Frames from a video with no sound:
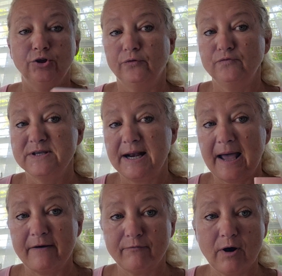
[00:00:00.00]
Donc, vous allez
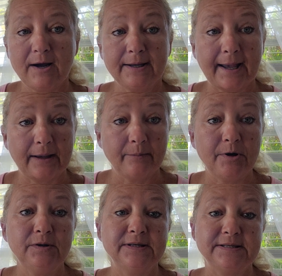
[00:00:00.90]
avoir
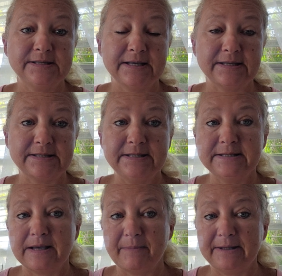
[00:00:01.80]
carrément des
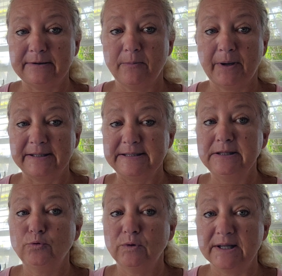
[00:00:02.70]
exercices à mettre en
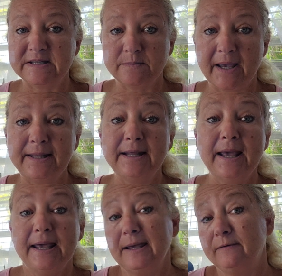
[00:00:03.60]
pratique toutes les semaines
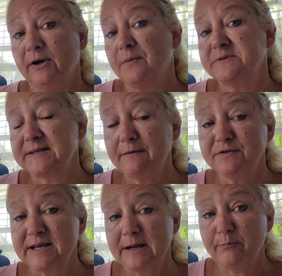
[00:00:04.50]
et comme ça,
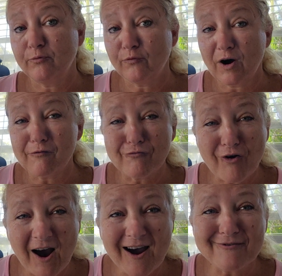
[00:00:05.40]
vous allez pouvoir
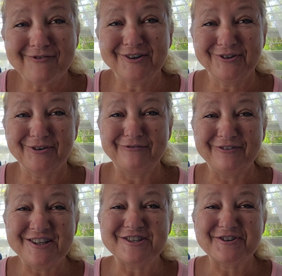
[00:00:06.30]
voir votre
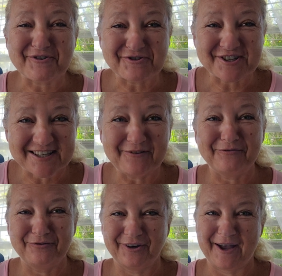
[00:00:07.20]
vie changer au
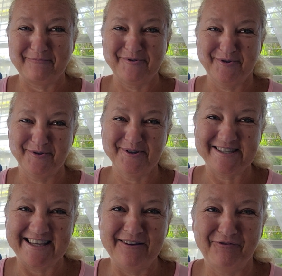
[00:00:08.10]
fur et à mesure,
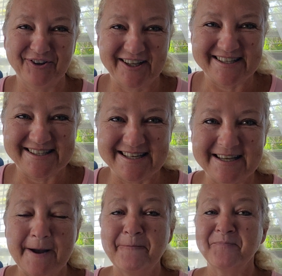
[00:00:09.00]
ce qui est fantastique.
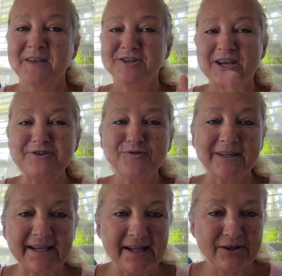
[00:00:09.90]

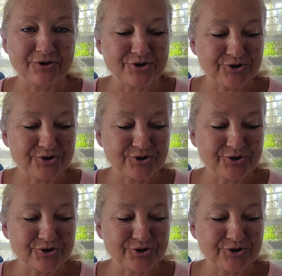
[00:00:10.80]
J'ajouterai quelque